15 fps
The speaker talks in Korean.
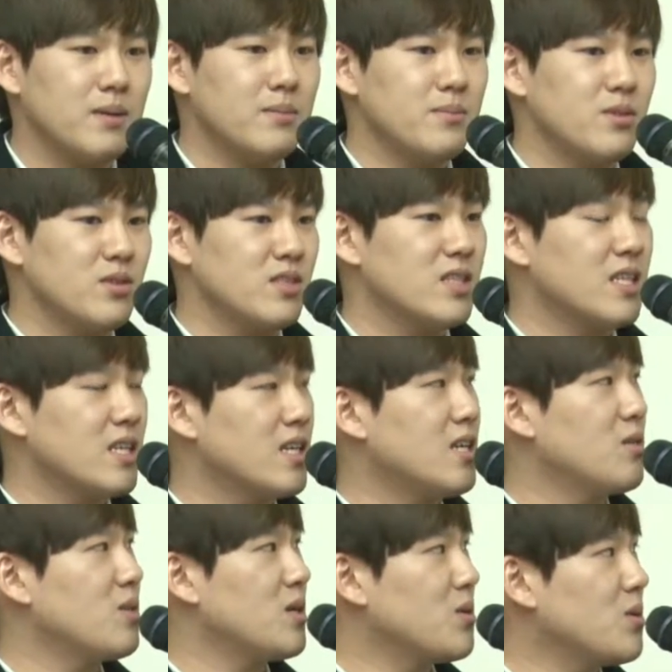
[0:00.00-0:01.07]
한번
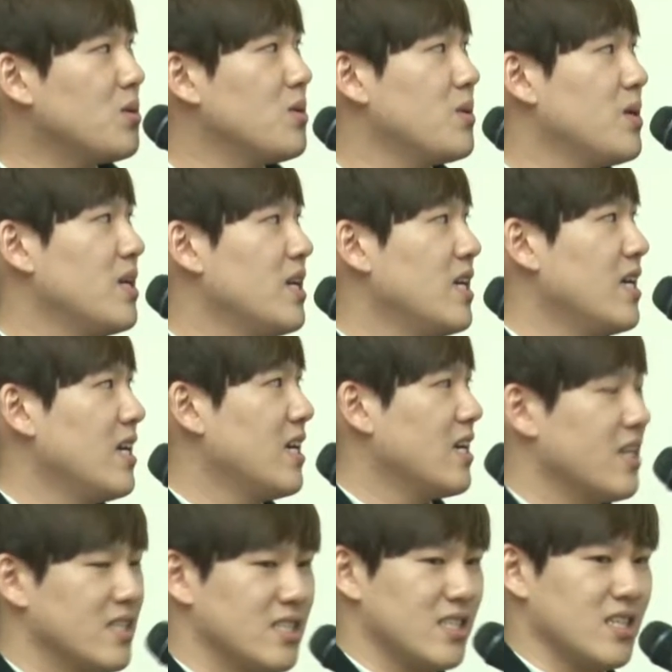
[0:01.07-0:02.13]
사달라고 하고
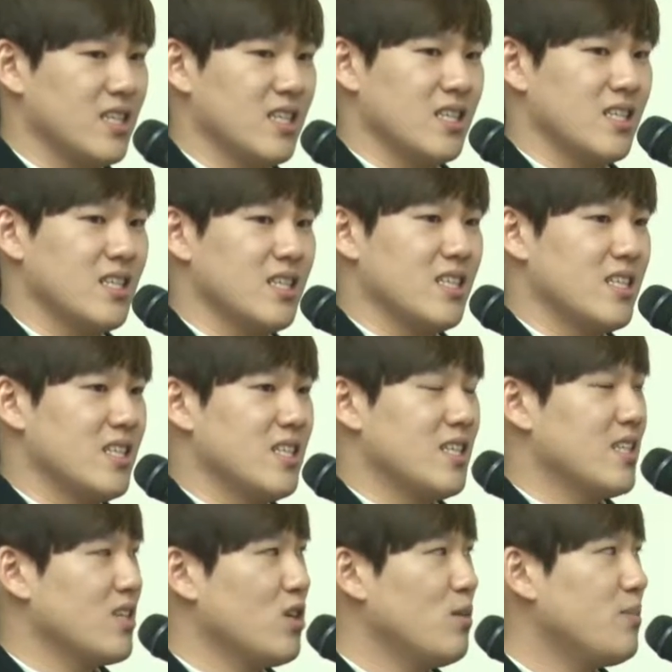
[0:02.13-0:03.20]
이제
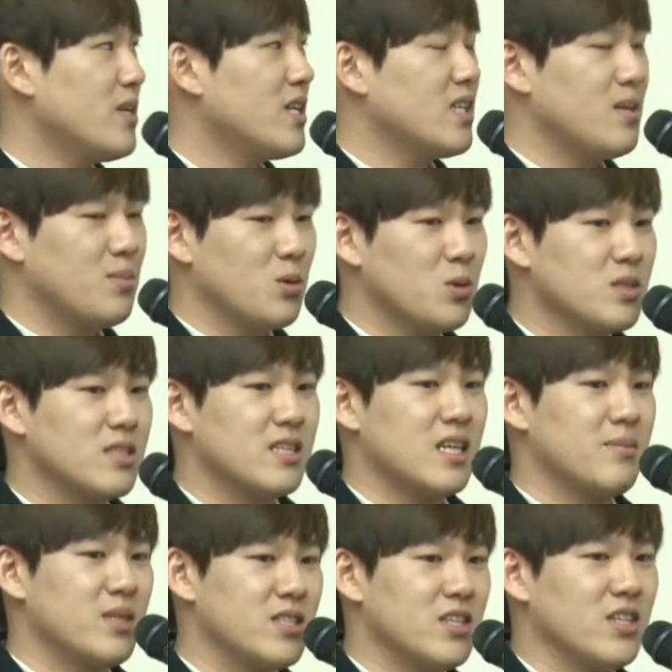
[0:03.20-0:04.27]
커피 하나 보은을
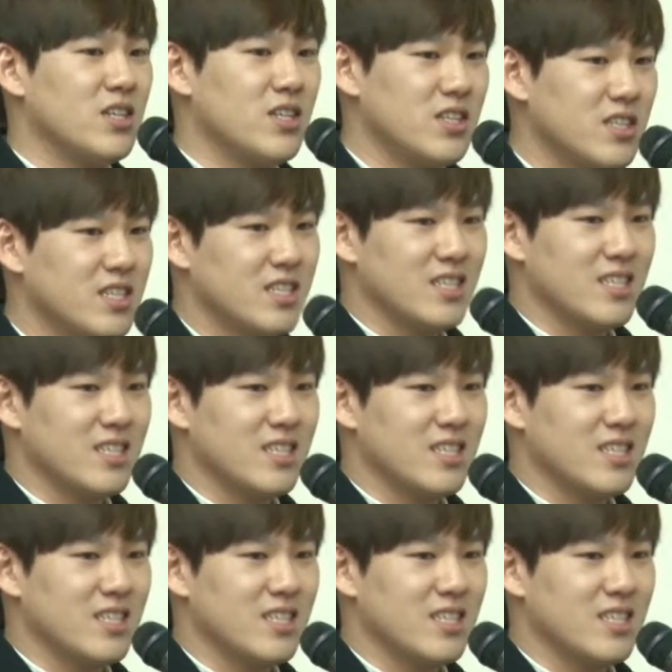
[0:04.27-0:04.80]
하면서